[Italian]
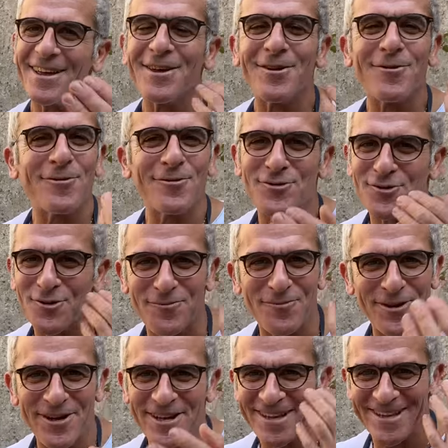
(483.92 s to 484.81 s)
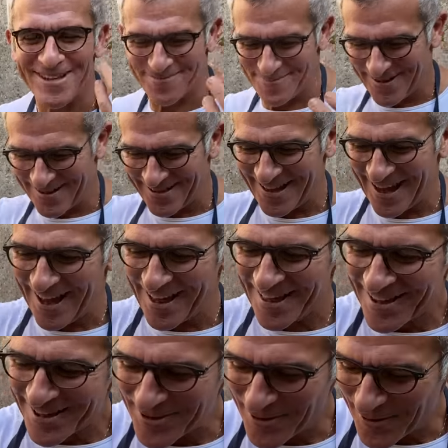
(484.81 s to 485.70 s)
Io non ho voglia di aspettare.
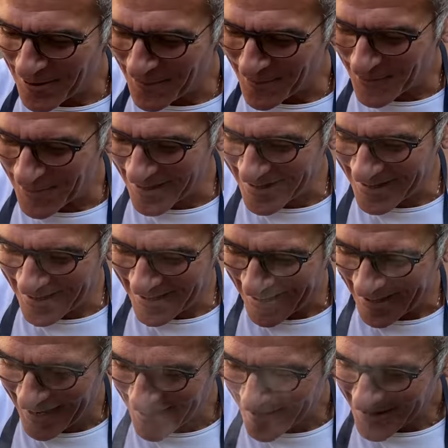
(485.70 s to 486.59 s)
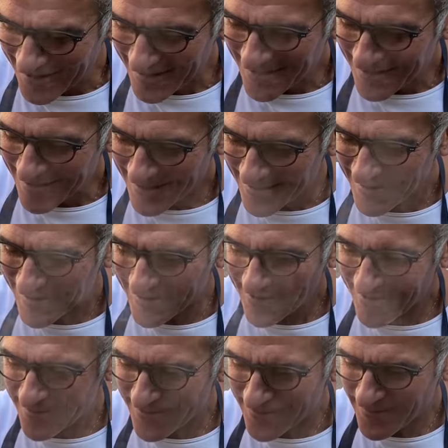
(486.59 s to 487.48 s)
Do una frullatina.
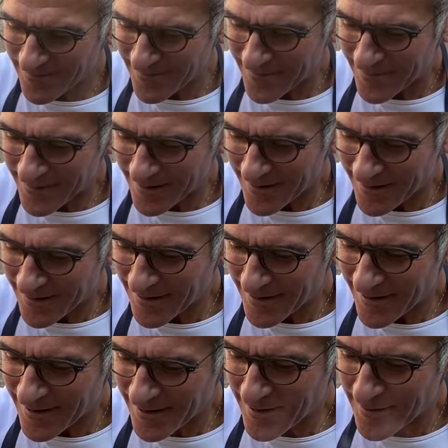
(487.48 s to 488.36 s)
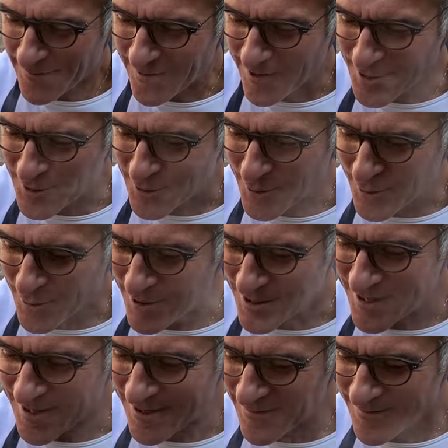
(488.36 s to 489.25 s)
Faccio
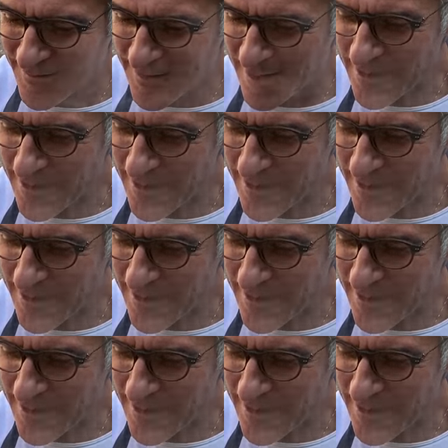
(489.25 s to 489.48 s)
così.